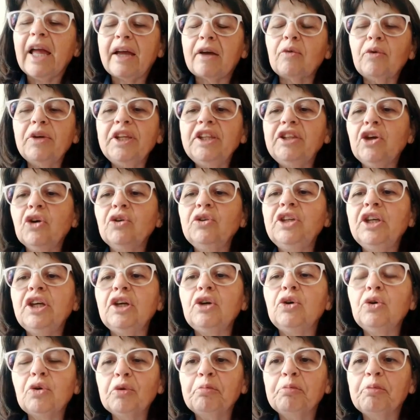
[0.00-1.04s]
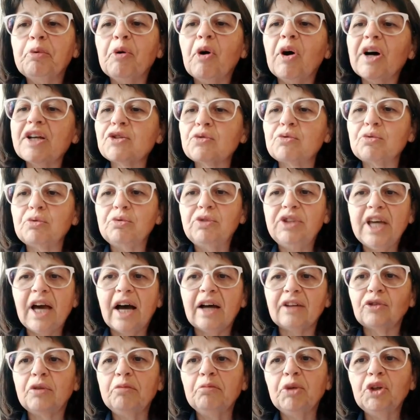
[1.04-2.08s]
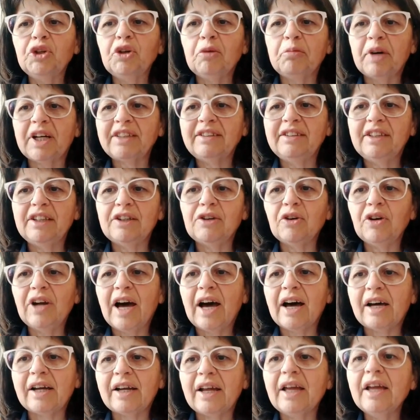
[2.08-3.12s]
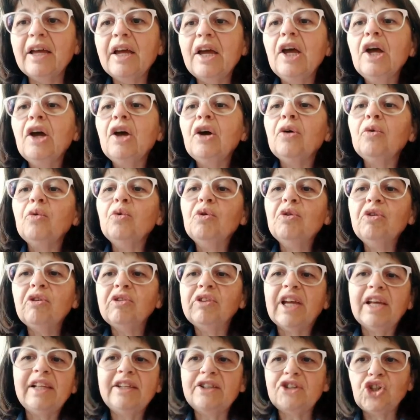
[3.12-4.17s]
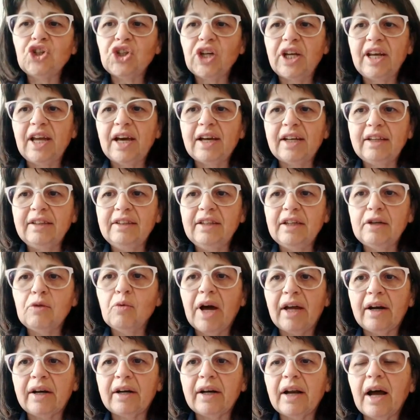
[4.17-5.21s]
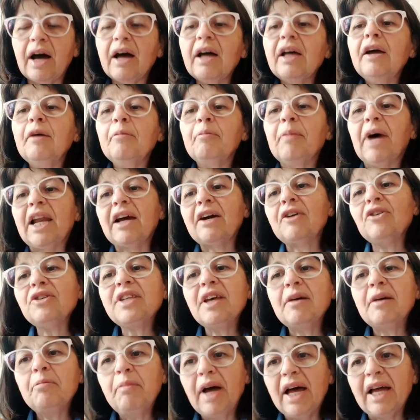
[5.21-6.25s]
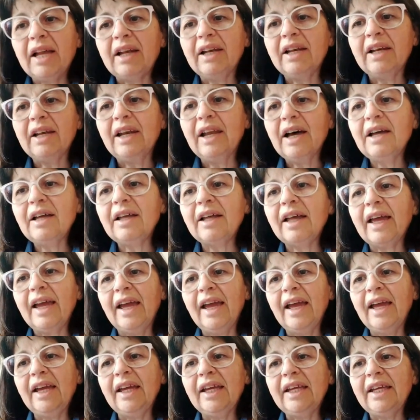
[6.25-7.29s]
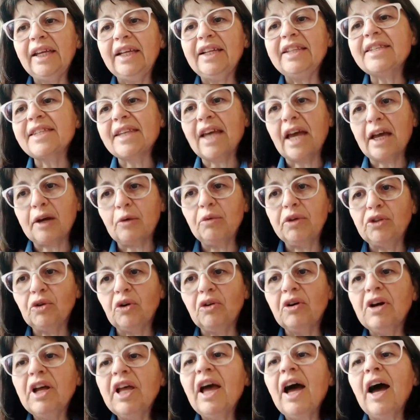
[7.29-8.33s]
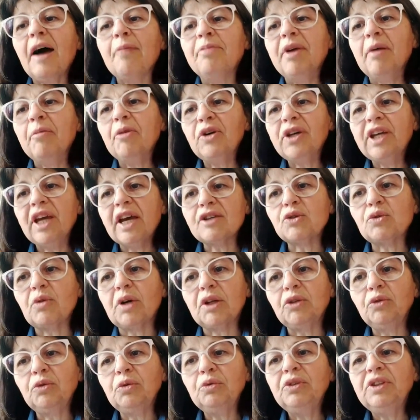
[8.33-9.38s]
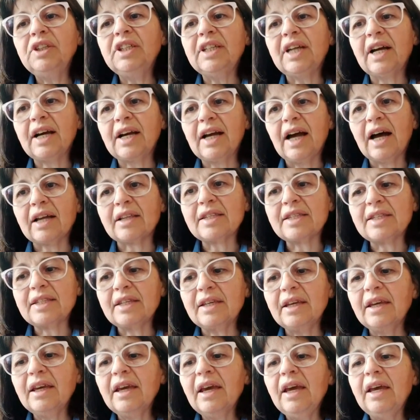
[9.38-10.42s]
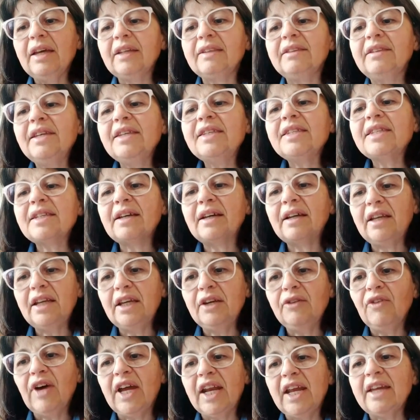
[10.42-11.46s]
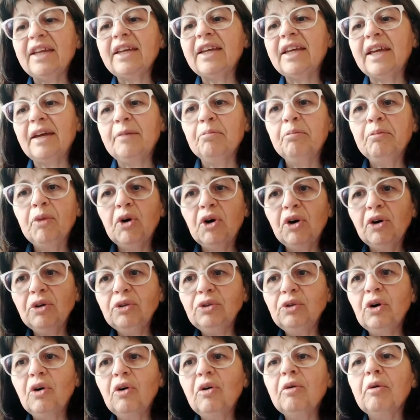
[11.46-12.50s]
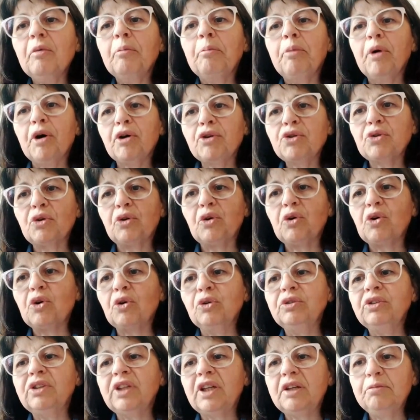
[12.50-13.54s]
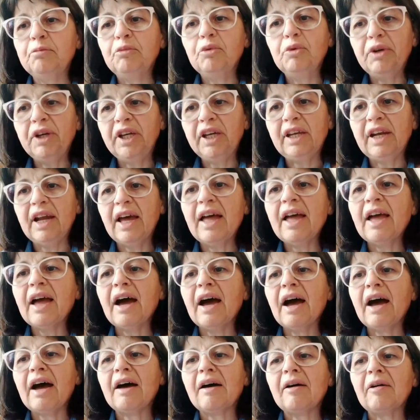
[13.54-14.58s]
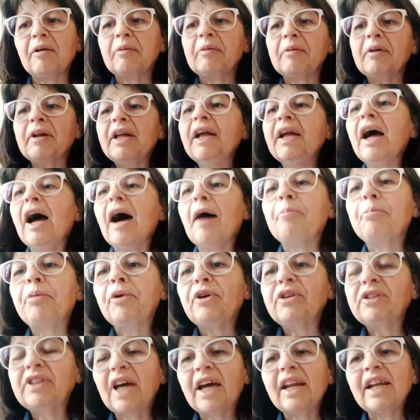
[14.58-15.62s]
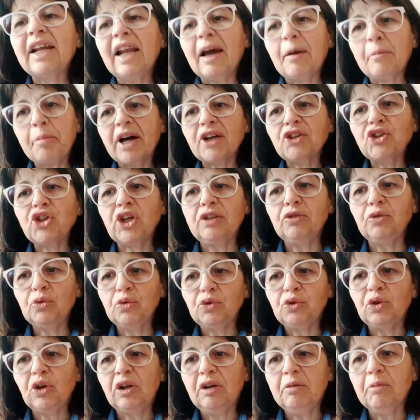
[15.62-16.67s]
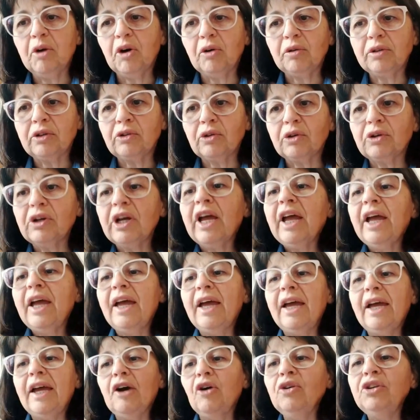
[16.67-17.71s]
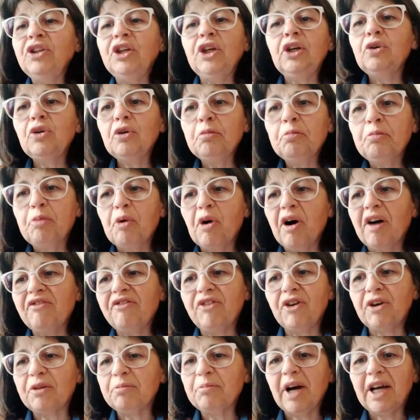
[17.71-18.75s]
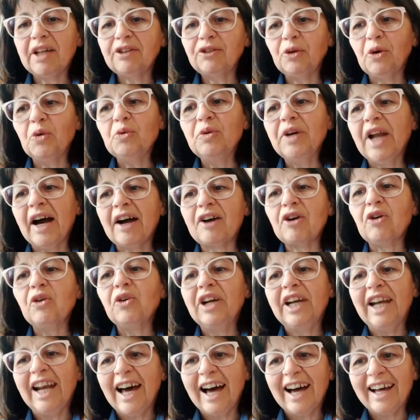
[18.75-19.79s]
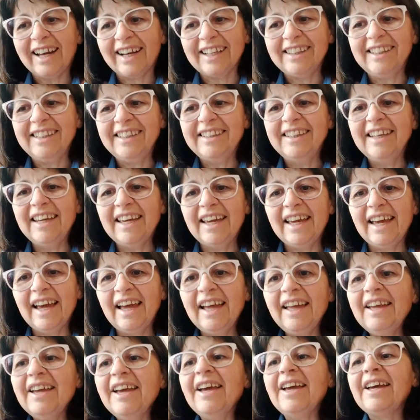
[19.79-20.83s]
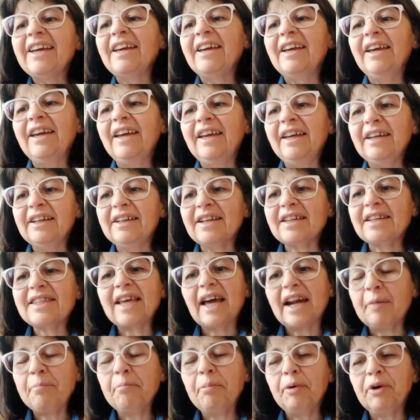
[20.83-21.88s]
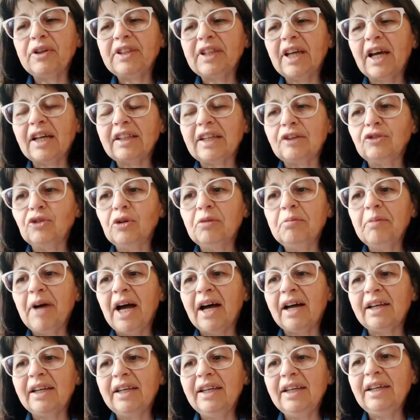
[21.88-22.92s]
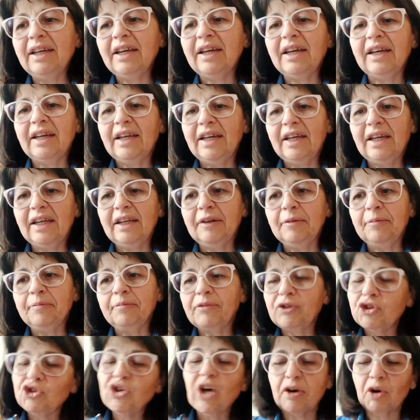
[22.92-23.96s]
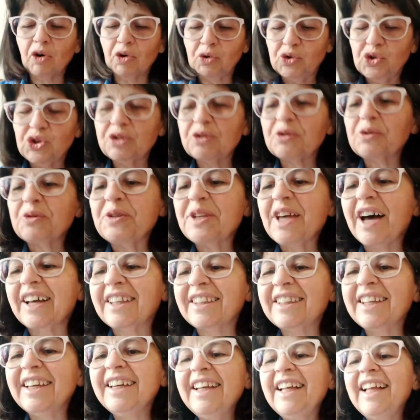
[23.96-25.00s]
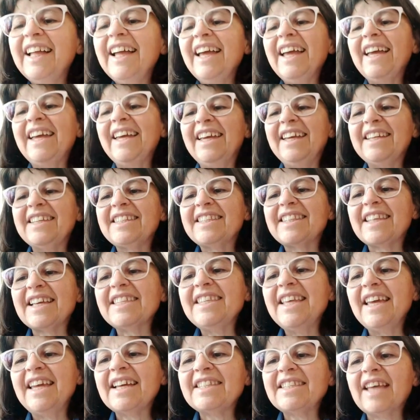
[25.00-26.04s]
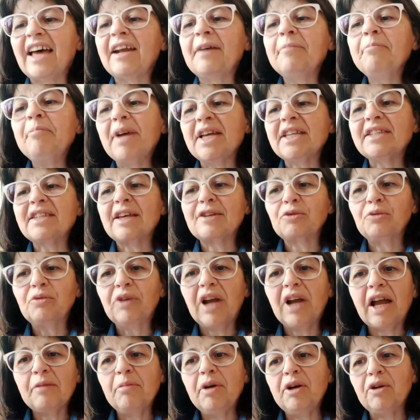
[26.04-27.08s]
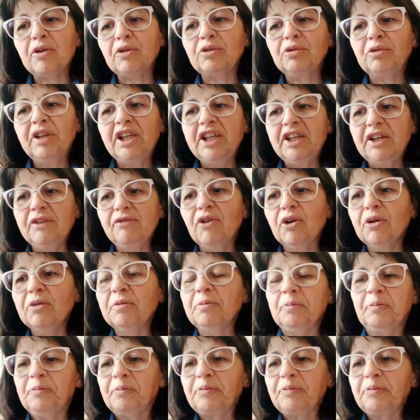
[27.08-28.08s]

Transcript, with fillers: e quindi ogni gruppo ha studiato in modo particolare uno degli scenari di guerra. Ma la cosa bella è il seguito. Abbiamo chiesto a tutti i ragazzi di scrivere in che modo possono contribuire a, a portare la pace in tutto il mondo e ogni gruppo ha formato una collana di idee che eh, sarà portata domani, e, cioè oggi scusate, e stasera sarà messa su un albero d'olivo